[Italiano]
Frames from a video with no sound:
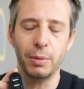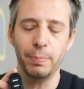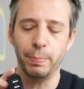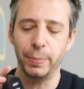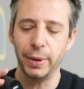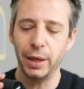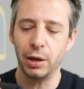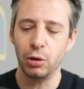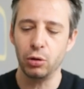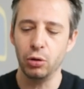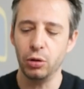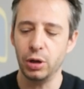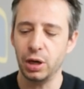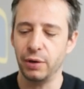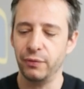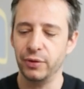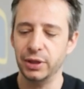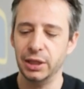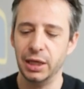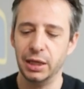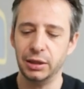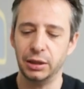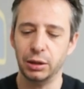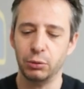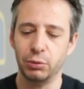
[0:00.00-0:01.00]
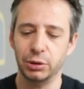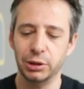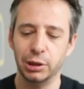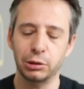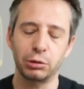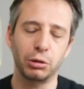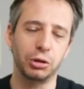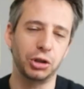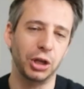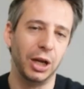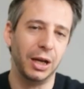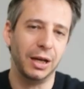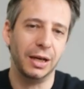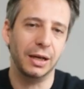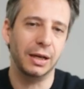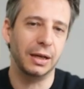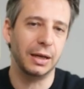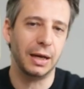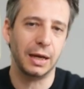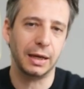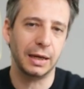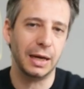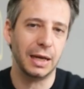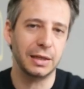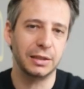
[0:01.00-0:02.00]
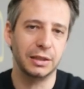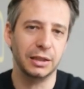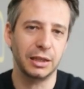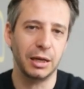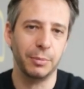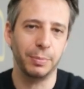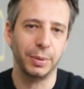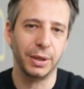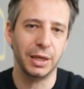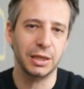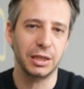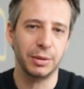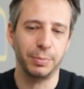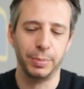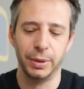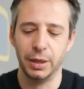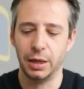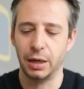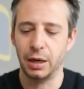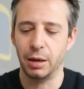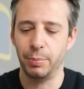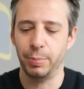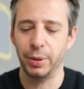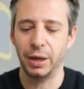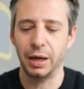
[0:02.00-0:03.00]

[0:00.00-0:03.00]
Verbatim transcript: ampere vedete, qua dietro c'è la classica presa per,